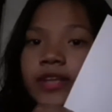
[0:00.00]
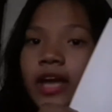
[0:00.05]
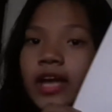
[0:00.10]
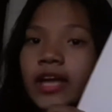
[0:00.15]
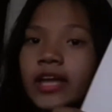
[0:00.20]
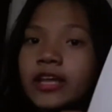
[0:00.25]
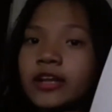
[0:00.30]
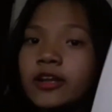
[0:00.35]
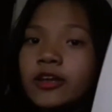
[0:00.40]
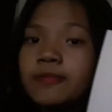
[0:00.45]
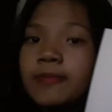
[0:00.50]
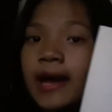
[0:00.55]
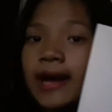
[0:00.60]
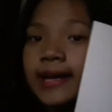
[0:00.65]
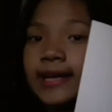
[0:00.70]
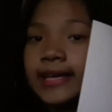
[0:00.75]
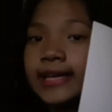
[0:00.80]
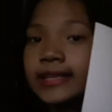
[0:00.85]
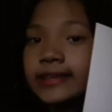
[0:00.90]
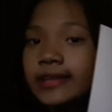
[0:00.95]
ayan na yung
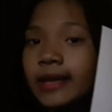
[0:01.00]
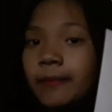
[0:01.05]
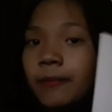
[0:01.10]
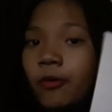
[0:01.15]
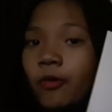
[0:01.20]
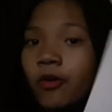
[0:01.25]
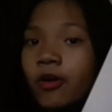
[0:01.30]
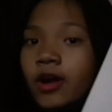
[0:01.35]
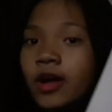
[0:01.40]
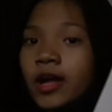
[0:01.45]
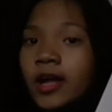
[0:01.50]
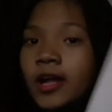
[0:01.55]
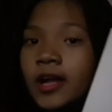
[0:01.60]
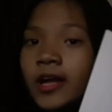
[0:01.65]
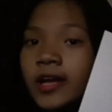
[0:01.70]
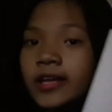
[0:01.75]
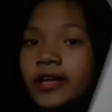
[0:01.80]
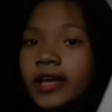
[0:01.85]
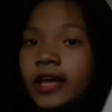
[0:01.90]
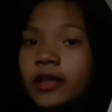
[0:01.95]
makikita mo.
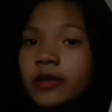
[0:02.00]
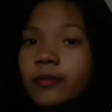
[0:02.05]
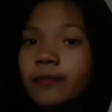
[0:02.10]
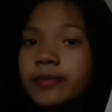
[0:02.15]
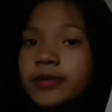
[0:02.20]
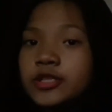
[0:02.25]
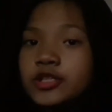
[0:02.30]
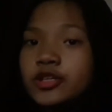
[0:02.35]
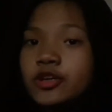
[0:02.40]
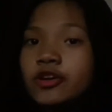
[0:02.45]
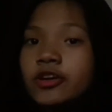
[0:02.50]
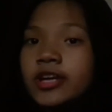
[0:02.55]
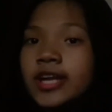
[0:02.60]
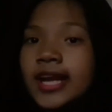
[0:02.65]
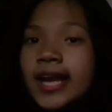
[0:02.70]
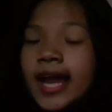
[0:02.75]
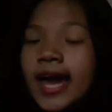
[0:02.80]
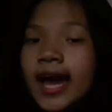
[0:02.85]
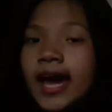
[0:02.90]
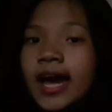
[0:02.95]
Ayan yung picture
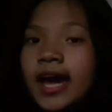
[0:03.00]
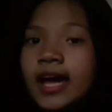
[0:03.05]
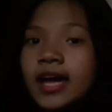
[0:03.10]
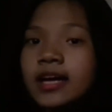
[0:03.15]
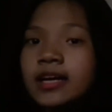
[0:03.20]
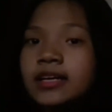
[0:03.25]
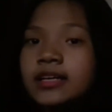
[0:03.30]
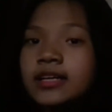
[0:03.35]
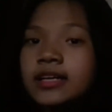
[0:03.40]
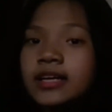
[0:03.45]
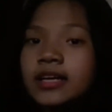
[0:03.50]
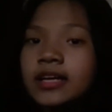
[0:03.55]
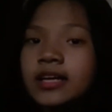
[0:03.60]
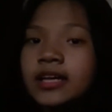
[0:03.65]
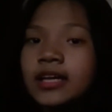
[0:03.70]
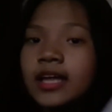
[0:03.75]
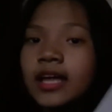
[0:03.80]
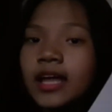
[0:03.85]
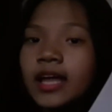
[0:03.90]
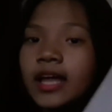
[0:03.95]
nila.
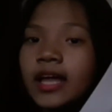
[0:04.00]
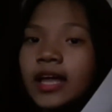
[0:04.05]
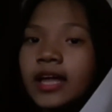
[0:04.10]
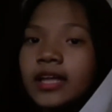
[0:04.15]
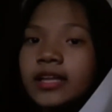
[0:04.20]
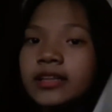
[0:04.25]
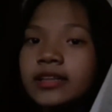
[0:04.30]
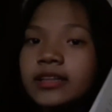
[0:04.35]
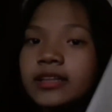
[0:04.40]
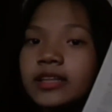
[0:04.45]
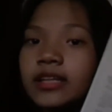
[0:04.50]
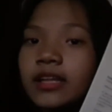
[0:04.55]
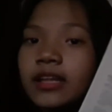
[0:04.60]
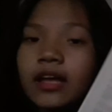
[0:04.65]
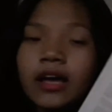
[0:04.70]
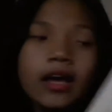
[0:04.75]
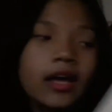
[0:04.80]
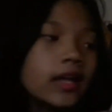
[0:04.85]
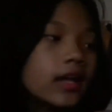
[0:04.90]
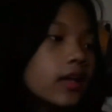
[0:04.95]
And,
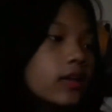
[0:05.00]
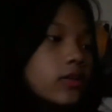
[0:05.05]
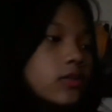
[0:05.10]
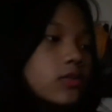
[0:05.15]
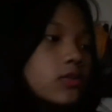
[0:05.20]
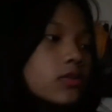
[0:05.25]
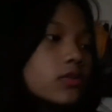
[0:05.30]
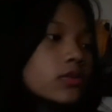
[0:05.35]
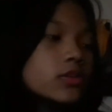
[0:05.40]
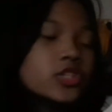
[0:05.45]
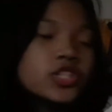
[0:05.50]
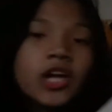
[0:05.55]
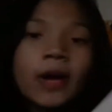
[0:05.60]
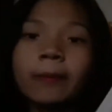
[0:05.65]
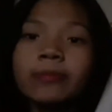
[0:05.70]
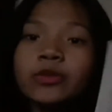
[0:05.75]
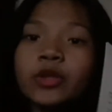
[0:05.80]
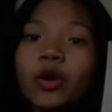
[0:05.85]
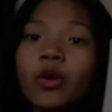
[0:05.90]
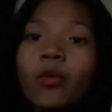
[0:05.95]
ayan yung
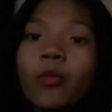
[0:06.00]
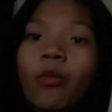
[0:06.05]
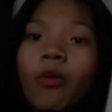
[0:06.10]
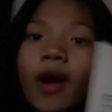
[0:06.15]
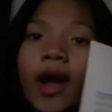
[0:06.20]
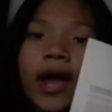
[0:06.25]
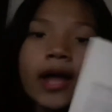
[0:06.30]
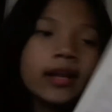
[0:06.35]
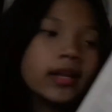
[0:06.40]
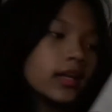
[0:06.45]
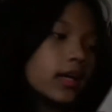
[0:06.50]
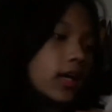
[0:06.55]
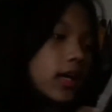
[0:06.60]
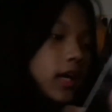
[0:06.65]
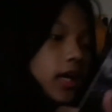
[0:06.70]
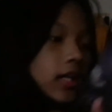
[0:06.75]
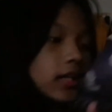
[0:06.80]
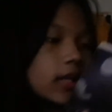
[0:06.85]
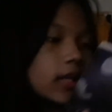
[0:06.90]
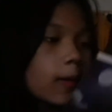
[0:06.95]
chapter 1.
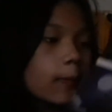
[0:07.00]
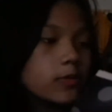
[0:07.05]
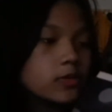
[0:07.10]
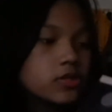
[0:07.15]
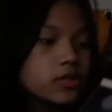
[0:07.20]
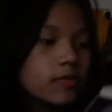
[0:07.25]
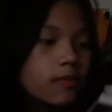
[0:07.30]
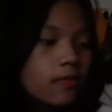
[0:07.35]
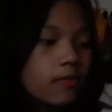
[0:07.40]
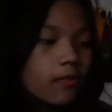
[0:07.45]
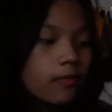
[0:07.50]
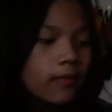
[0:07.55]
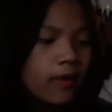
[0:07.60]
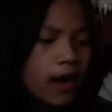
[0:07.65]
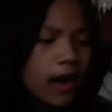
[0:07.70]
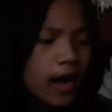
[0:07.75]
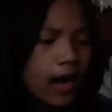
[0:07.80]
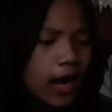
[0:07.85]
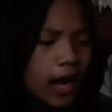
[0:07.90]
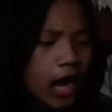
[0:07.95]
Tapos yung
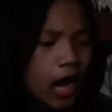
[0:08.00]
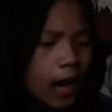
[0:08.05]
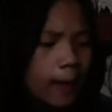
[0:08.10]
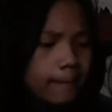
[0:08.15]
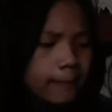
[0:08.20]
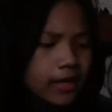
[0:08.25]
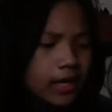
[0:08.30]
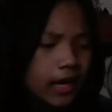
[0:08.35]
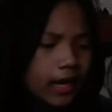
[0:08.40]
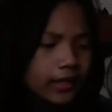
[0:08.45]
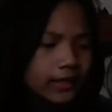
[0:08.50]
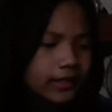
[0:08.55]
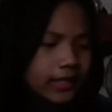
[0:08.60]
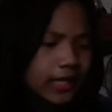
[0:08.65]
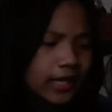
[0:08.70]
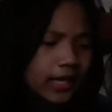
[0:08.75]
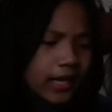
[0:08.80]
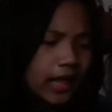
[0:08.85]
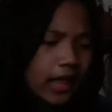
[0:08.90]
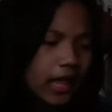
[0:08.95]
mga copyright
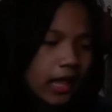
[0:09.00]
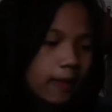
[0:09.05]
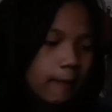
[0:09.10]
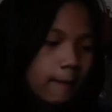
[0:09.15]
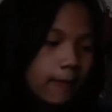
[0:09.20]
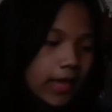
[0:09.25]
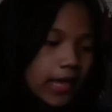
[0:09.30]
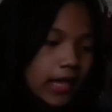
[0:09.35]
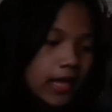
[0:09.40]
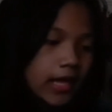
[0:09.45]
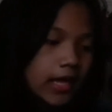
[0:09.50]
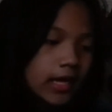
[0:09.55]
kineme.